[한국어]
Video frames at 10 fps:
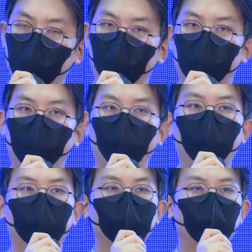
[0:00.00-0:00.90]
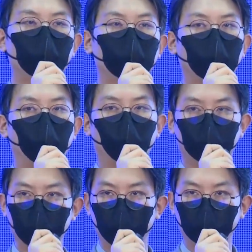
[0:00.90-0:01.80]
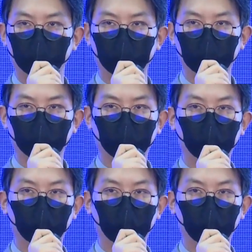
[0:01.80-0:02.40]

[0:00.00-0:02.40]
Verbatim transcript: 그리고 모든 소스를 다 오픈을 했고요.